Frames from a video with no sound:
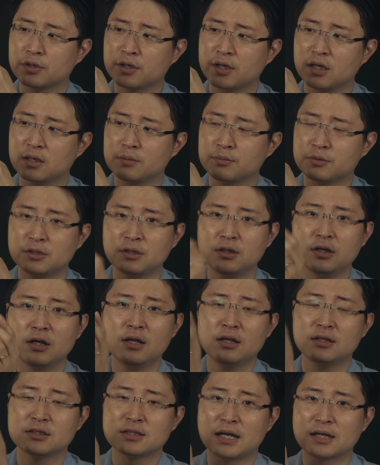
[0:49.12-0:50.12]
케이블을
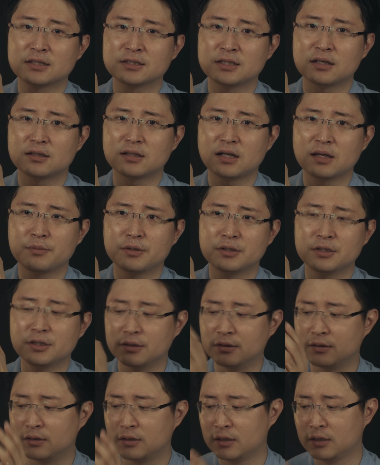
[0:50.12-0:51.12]
장착을 하면은